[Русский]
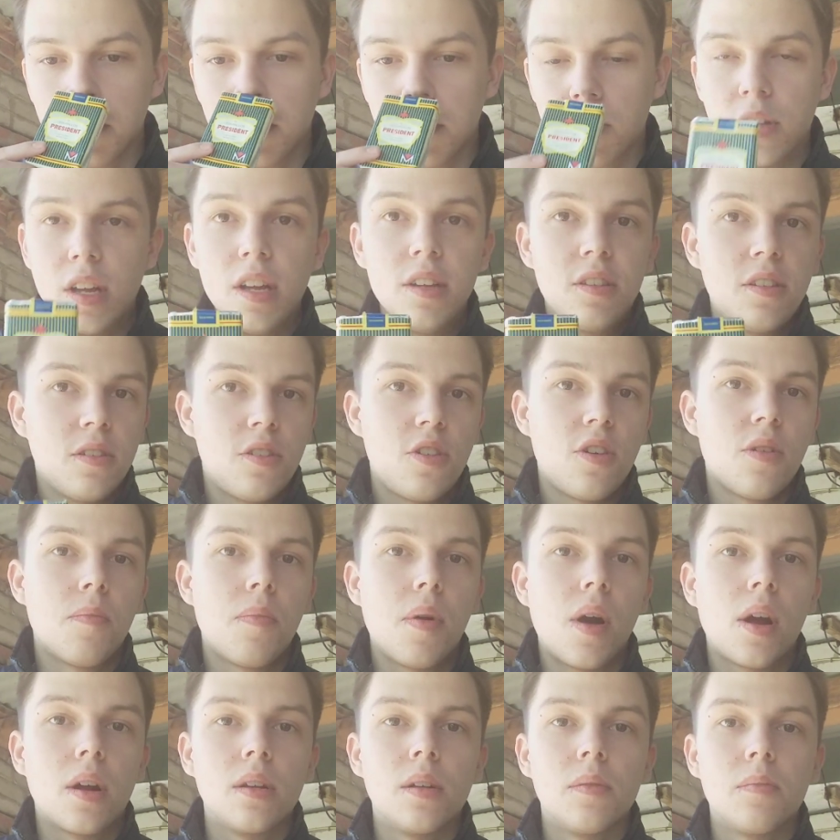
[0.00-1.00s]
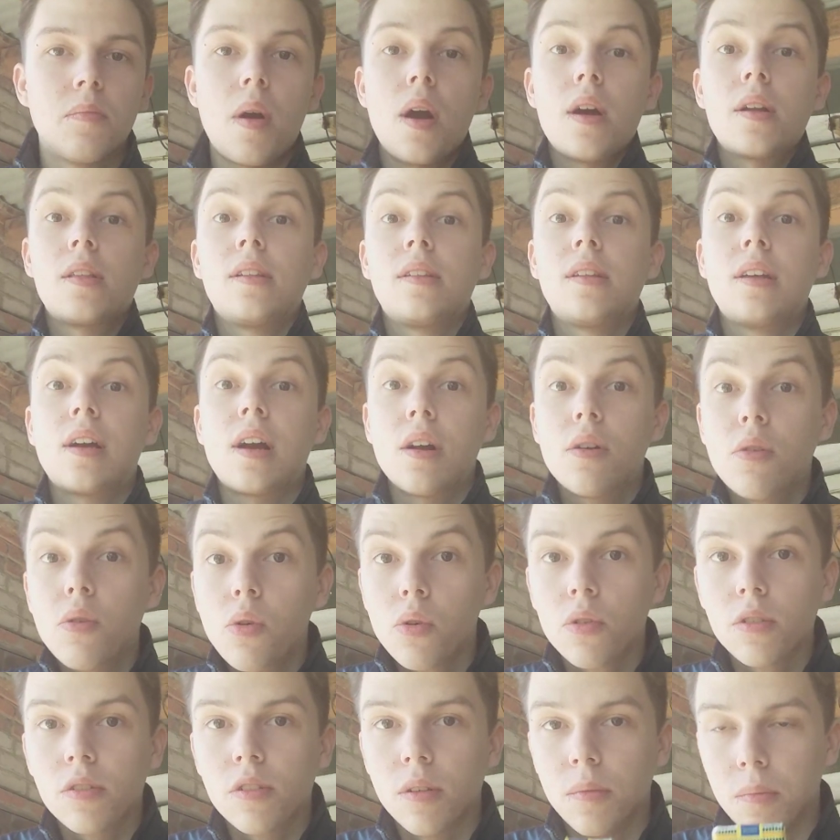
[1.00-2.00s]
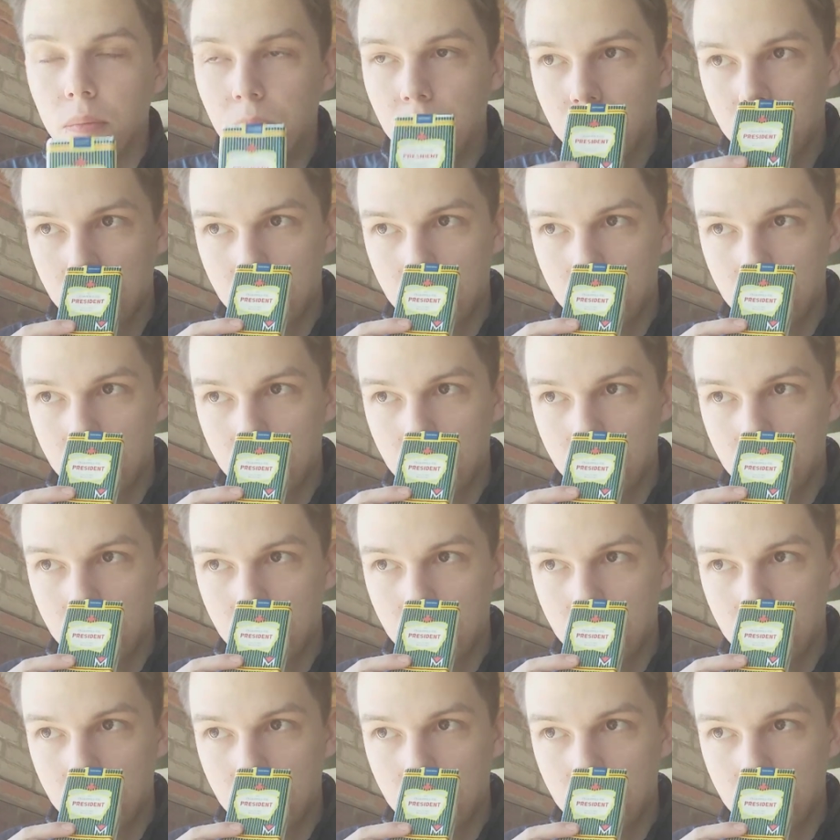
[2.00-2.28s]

Знаете, чем пахнет? Пахнет кокосом